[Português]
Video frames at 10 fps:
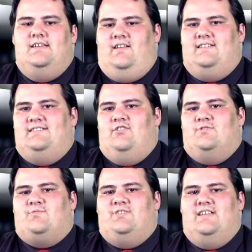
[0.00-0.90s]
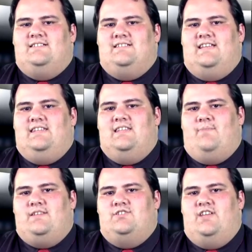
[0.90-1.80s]
Existem algumas mudanças que ainda
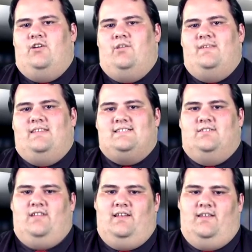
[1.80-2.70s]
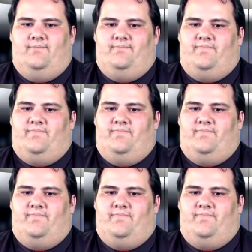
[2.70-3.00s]
dependem de regulamentação da lei.